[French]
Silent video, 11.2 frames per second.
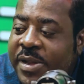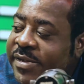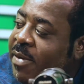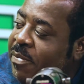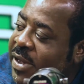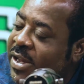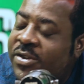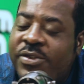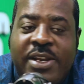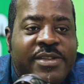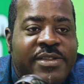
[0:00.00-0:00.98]
Nzebi,
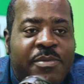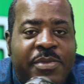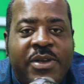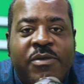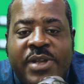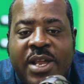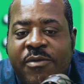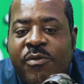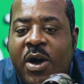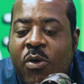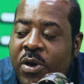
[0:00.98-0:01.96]
chez les Nzebi, vous allez
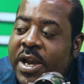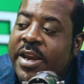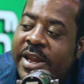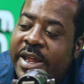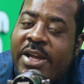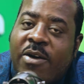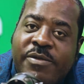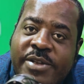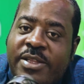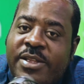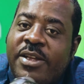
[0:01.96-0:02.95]
voir Olende quand vous
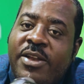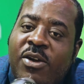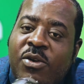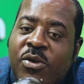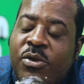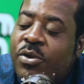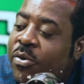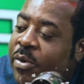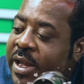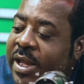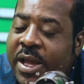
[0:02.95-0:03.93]
êtes dans le haut
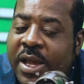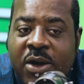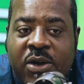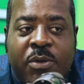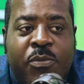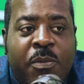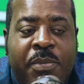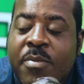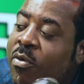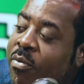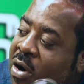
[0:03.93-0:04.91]
le l'épopée
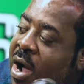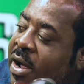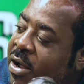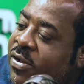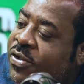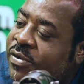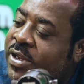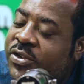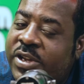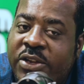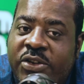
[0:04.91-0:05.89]
Moumouang, lorsque vous
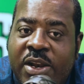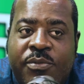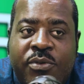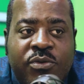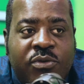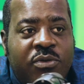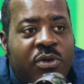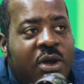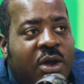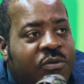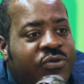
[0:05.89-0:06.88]
êtes chez les Pounou,
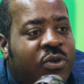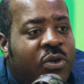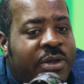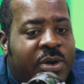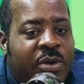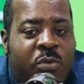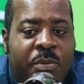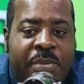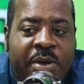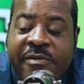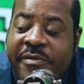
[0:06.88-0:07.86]
vous aurez
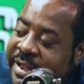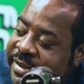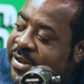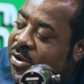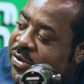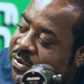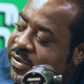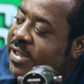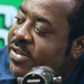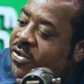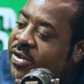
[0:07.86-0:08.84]
l'épopée Mvet, lorsque vous
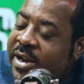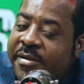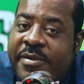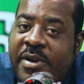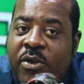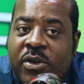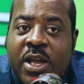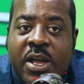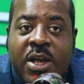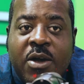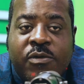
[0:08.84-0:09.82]
êtes chez l'enfant. Donc,
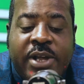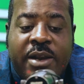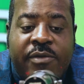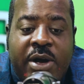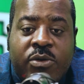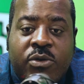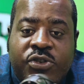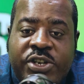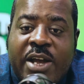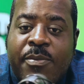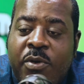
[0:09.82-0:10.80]
vous allez voir que
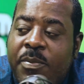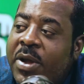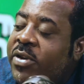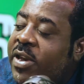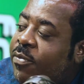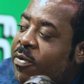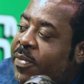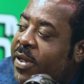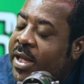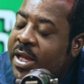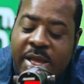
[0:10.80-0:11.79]
chaque peuple a une épopée.